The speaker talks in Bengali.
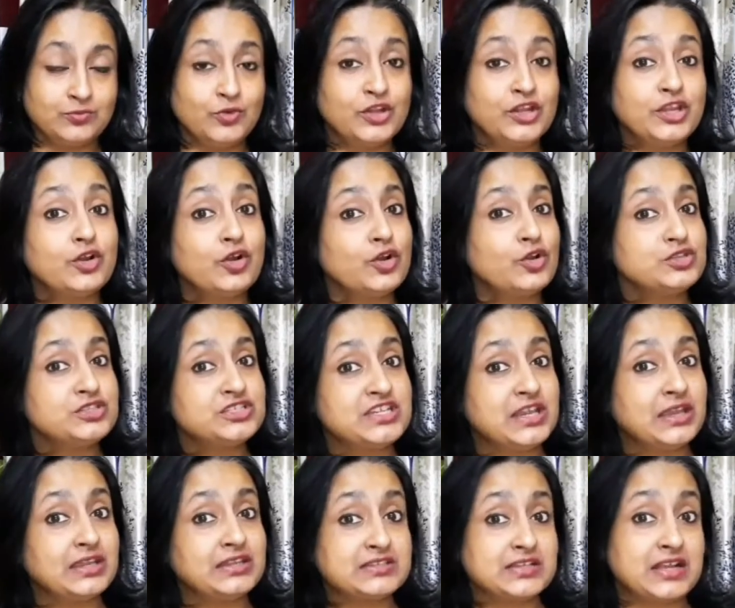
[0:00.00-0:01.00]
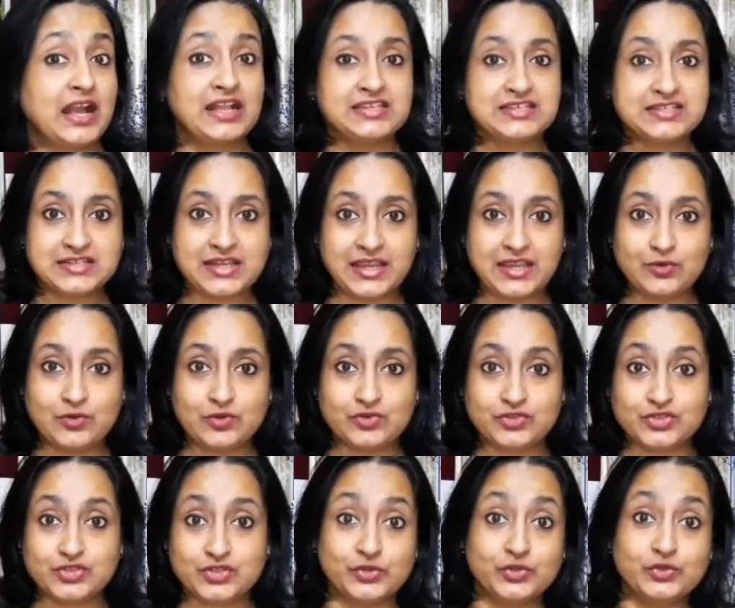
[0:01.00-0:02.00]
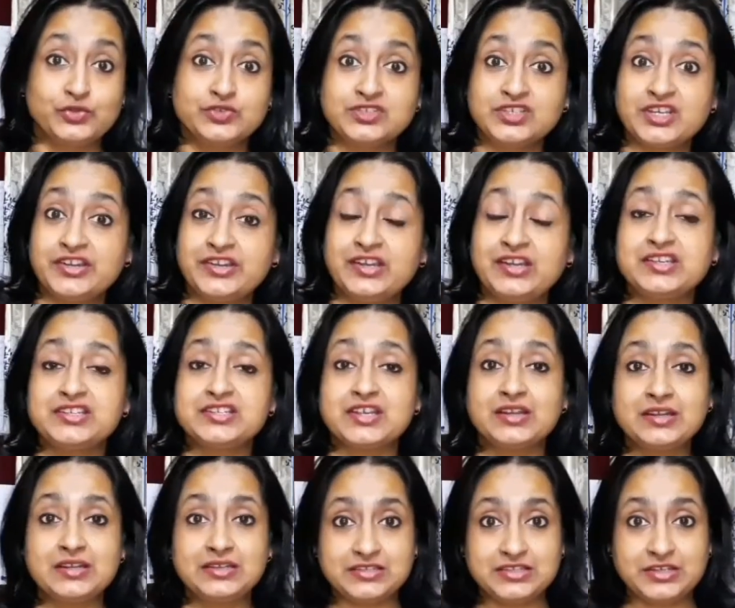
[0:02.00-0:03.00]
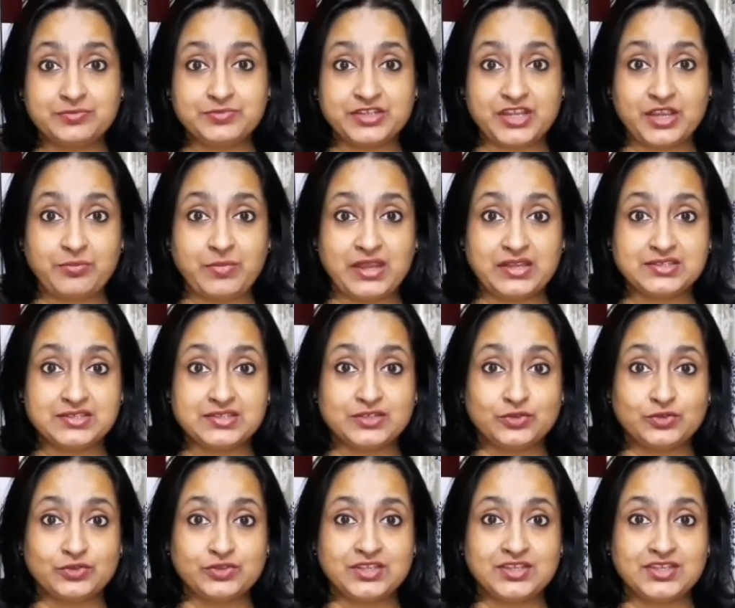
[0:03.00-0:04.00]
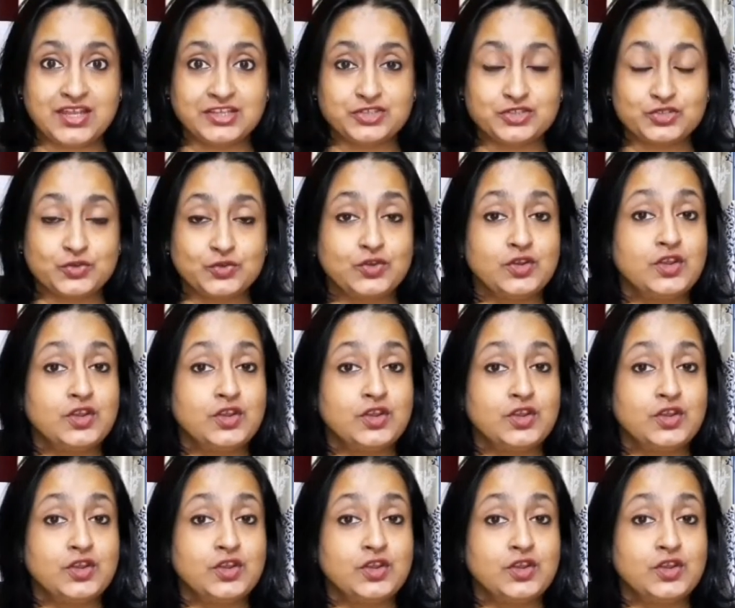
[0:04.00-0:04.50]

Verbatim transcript: মনে করো যে কাজটাই করছো যে রিলেশনশিপটাই মেনটেন করতে যাচ্ছ